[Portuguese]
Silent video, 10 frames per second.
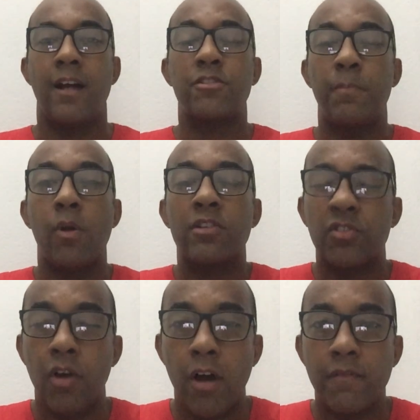as
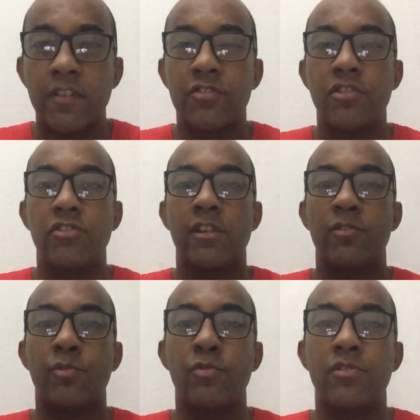boas novas de
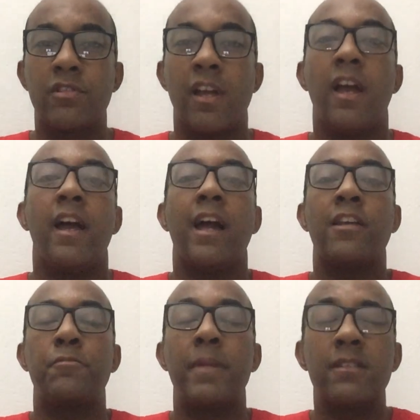Jesus,
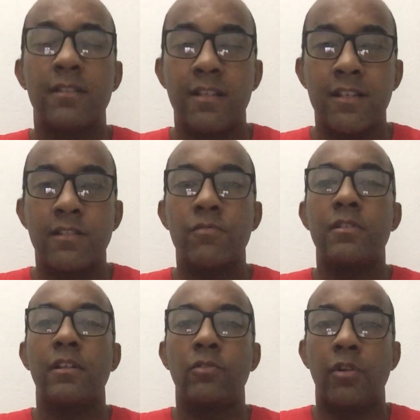elas precisam
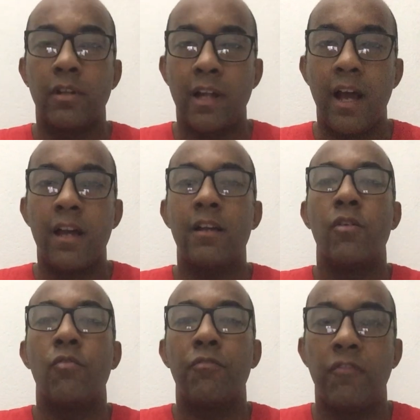se
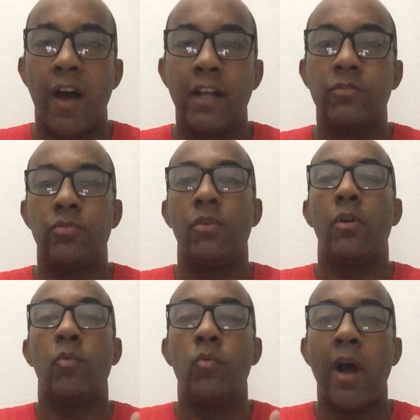tornar um fato,
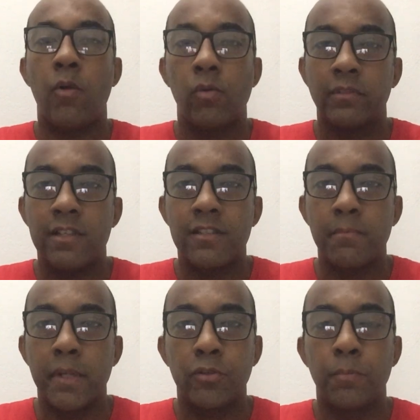um
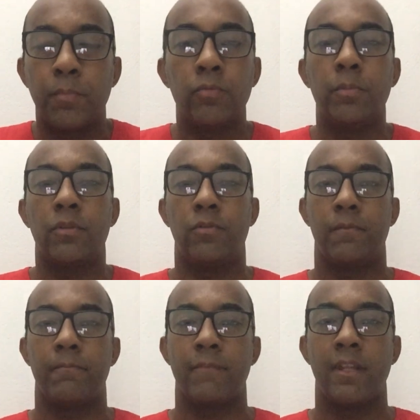acontecimento público.
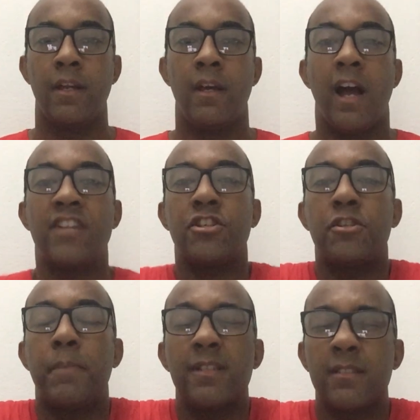A
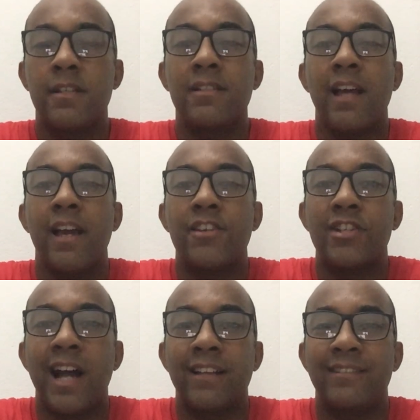gente precisa
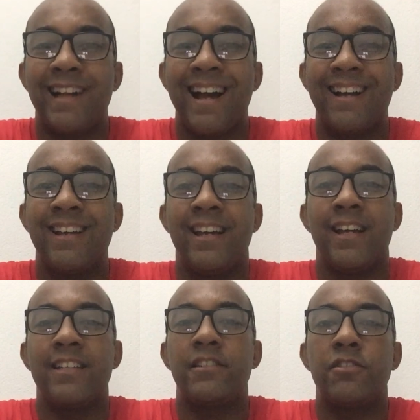resgatar
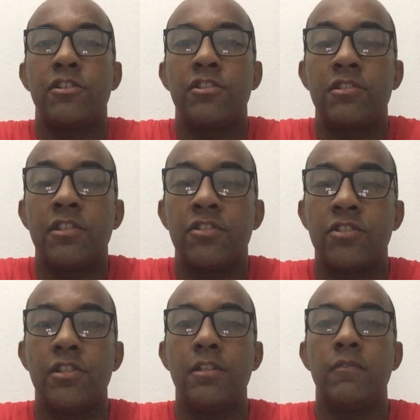esse
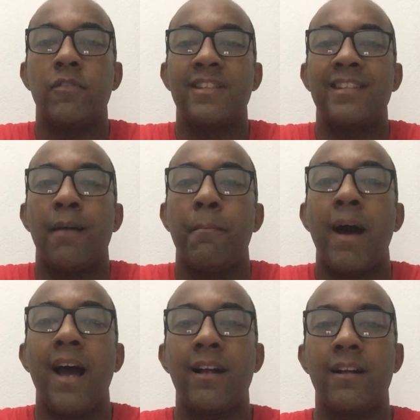distintivo, essa
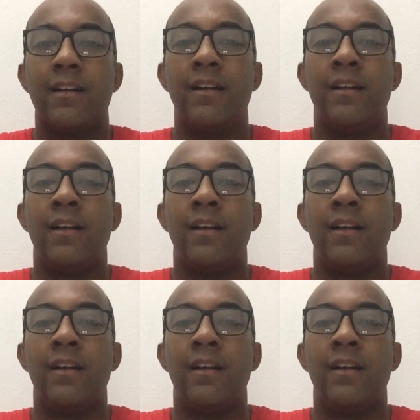marca,